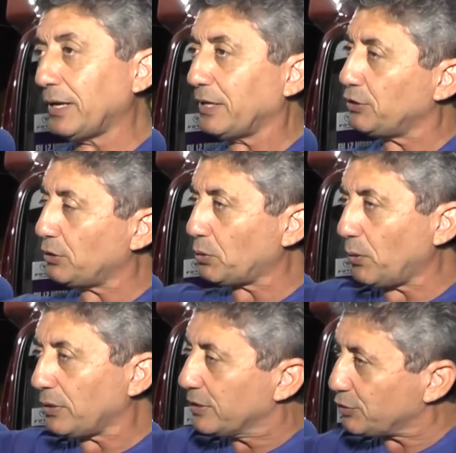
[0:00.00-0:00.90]
além de
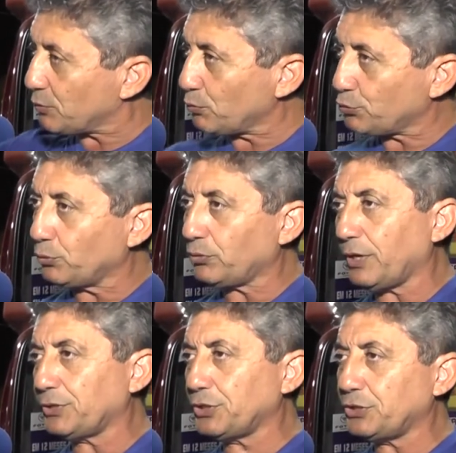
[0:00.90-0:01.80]
todo esse conjunto
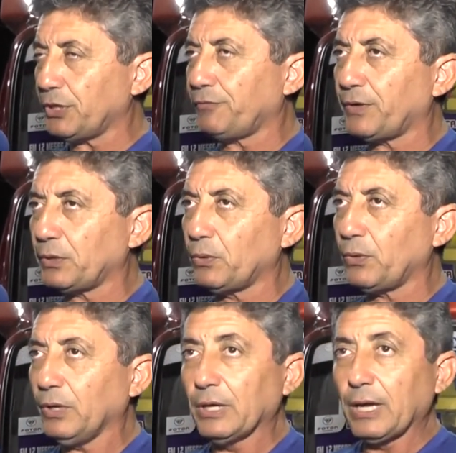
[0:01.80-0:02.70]
que a gente já falou,